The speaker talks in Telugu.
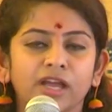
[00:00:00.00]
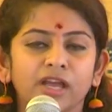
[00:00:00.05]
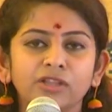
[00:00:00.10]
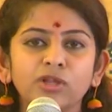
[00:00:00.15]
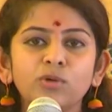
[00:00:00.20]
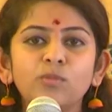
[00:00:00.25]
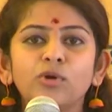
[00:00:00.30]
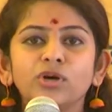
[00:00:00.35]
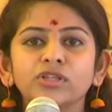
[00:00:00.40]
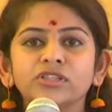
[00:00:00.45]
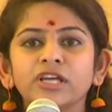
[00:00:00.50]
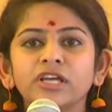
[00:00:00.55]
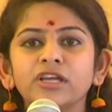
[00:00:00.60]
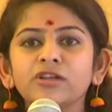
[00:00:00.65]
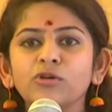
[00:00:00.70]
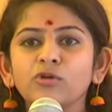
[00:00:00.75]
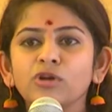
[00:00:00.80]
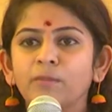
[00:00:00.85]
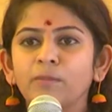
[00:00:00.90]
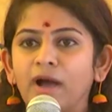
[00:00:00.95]
ఏదో
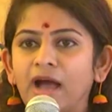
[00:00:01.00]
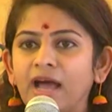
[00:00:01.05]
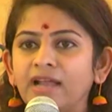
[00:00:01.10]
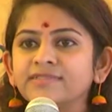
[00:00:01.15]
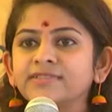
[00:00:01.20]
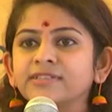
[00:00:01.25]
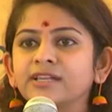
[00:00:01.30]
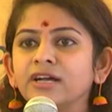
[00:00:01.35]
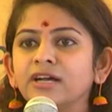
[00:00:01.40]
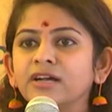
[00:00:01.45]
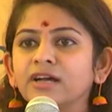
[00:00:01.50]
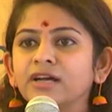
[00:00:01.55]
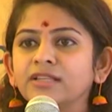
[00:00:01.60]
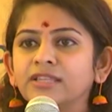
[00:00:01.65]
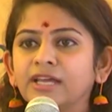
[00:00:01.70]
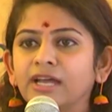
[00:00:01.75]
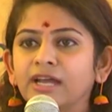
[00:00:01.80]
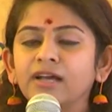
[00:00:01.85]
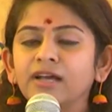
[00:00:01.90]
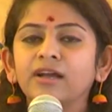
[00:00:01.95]
మొత్తాన్ని ఒక మానసికంగా
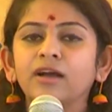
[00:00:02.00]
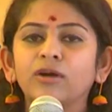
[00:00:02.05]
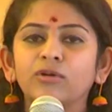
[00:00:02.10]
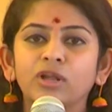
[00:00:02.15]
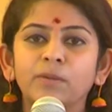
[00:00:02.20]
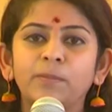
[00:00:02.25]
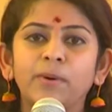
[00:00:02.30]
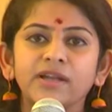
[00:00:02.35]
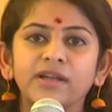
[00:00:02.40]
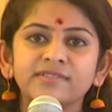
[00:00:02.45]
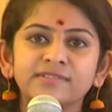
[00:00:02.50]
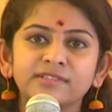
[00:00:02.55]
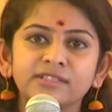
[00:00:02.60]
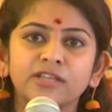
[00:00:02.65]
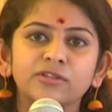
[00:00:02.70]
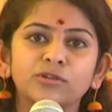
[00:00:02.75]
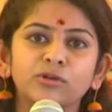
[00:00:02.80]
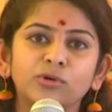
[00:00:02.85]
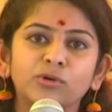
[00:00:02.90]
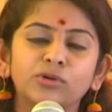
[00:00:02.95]
తేడాగా ఉన్న
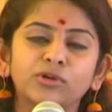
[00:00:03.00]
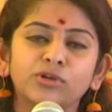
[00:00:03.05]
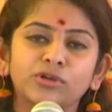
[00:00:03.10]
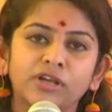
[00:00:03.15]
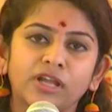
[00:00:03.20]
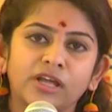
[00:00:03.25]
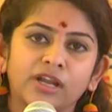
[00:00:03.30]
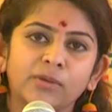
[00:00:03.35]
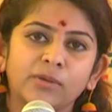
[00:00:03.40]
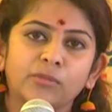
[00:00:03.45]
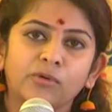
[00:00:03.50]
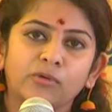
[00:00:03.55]
పరిస్థితిని ఎదుర్కొంటున్నారేమో